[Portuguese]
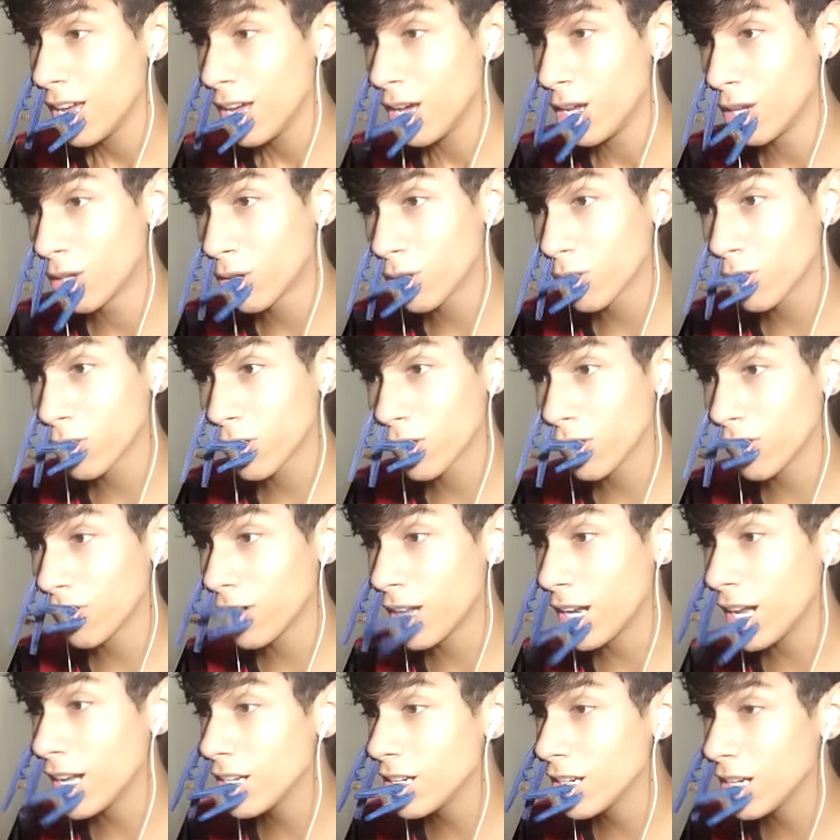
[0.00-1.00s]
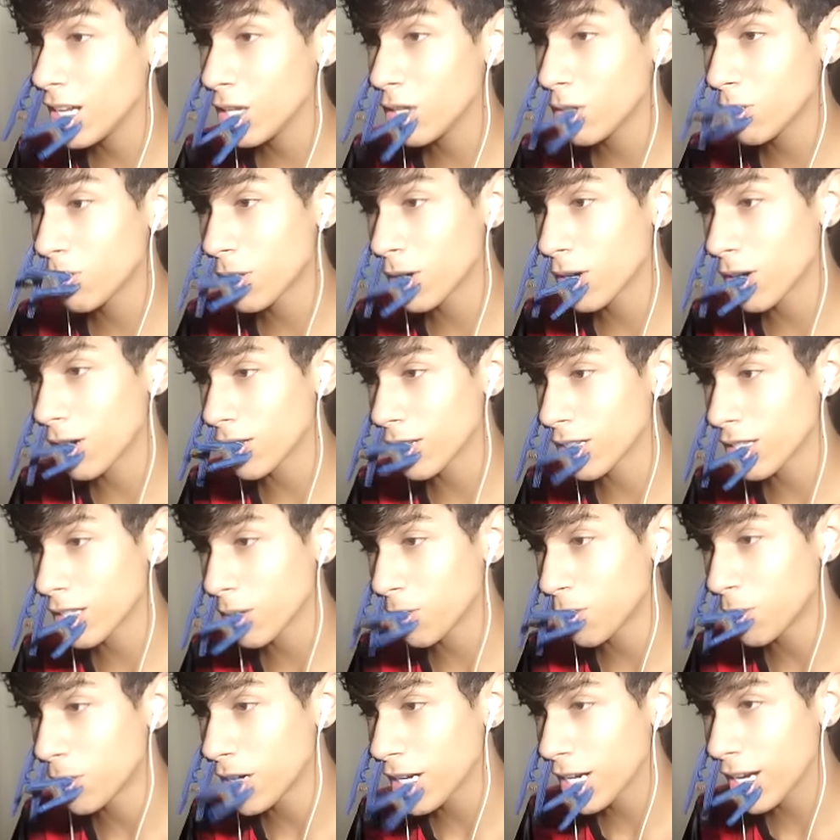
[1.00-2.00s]
Eu não tô conseguindo falar direito por causa dessa
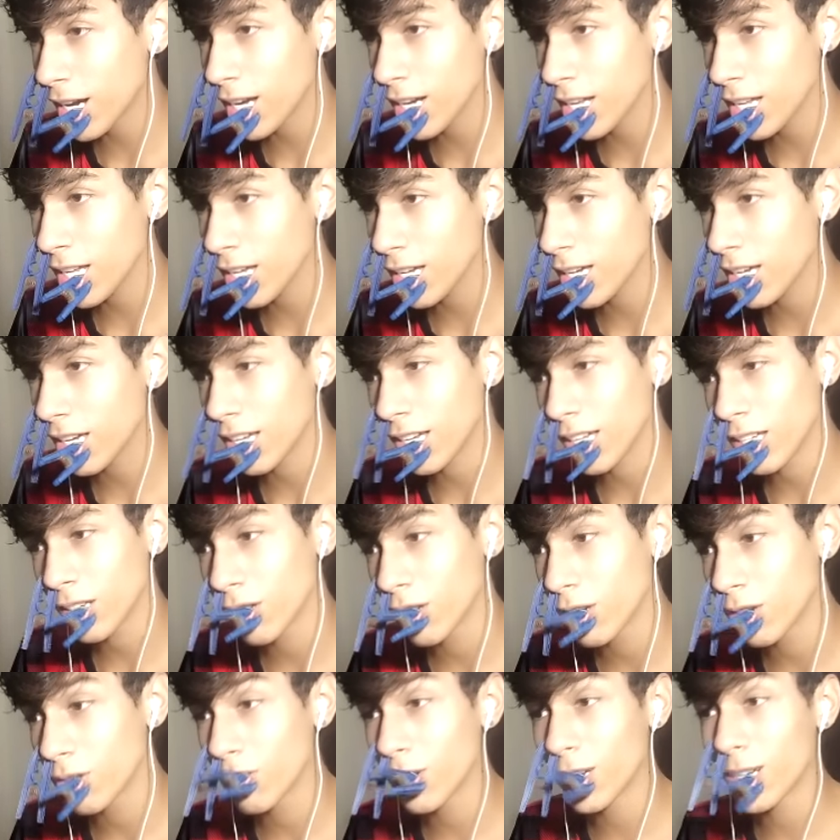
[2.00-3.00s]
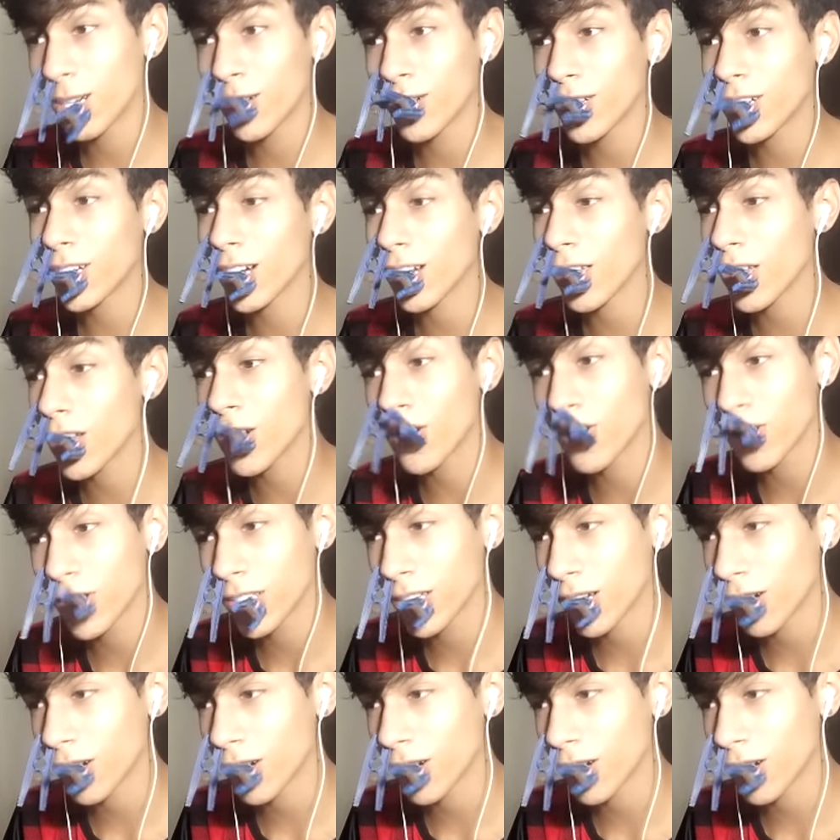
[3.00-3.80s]
porcaria. É, eu, eu, mano, eu não enxerguei o que eu fiz